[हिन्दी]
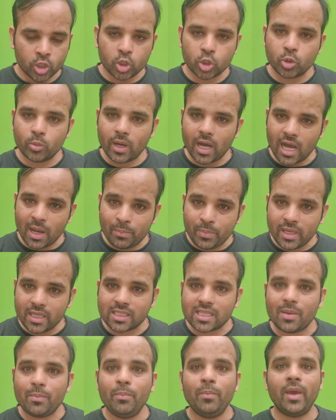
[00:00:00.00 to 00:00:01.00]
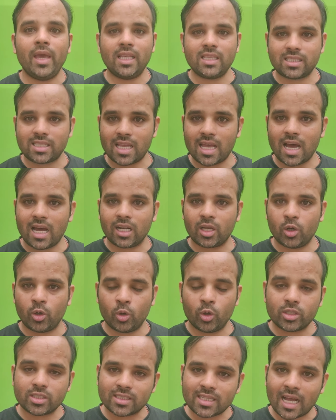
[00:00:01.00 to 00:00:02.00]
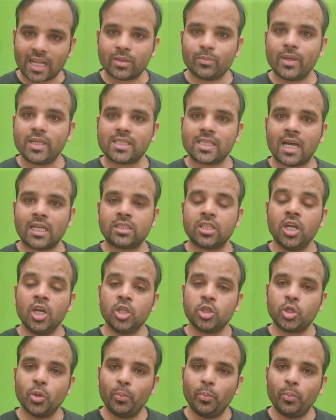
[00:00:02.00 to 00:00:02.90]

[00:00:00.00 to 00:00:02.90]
तो तुम अभी से मेंस तैयार करो साथ बाई साथ